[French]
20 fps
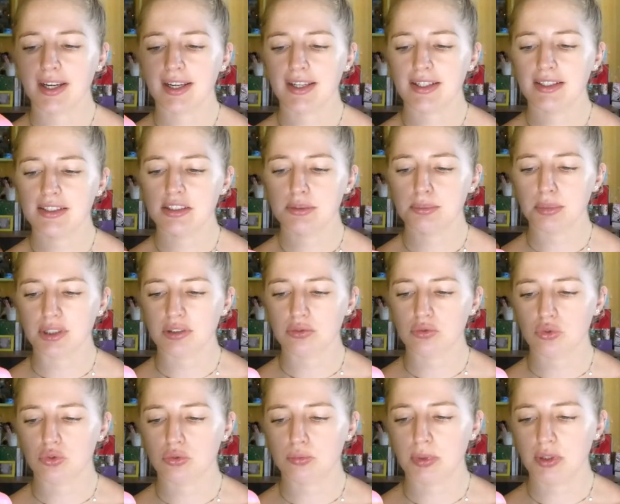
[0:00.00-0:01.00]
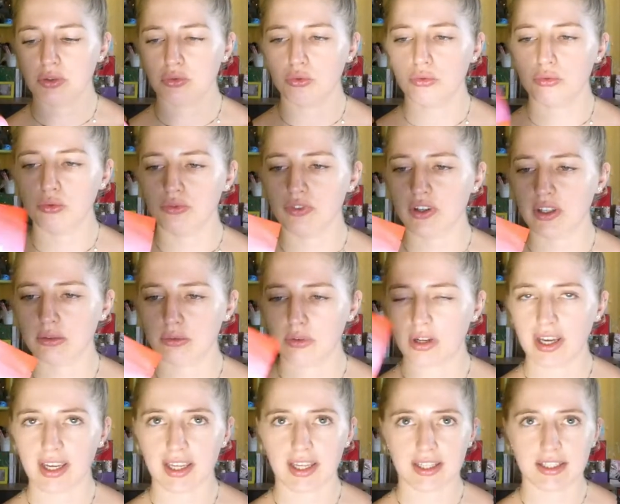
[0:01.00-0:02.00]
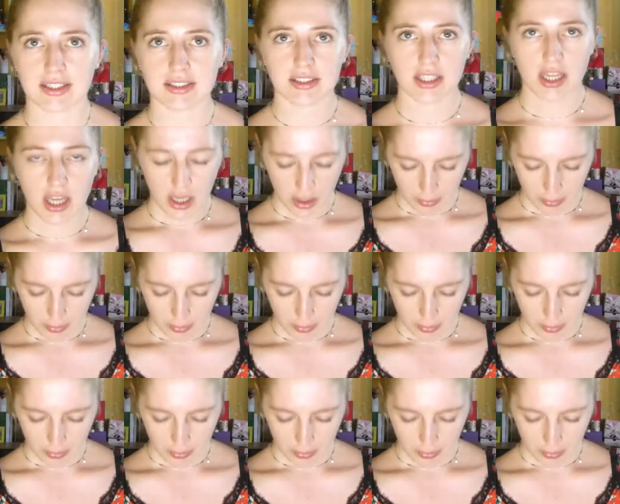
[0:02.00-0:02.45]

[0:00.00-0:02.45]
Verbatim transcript: réglisse parce que je suis pas du tout fan de la réglisse.